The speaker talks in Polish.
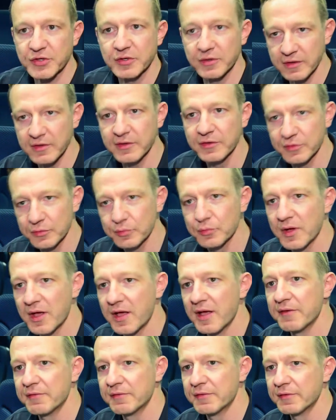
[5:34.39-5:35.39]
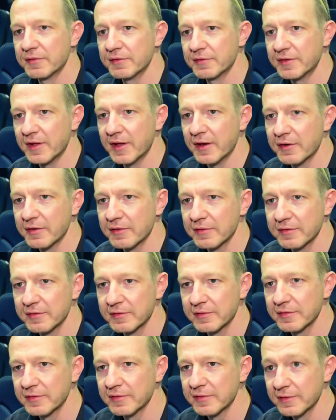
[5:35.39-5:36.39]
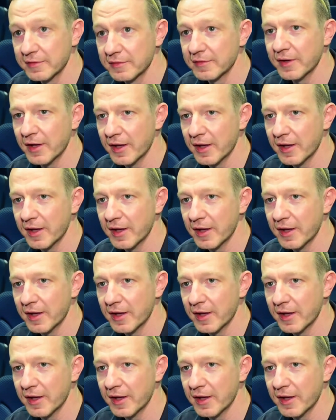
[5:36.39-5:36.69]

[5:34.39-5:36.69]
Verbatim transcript: ze względu na zróżnicowany poziom.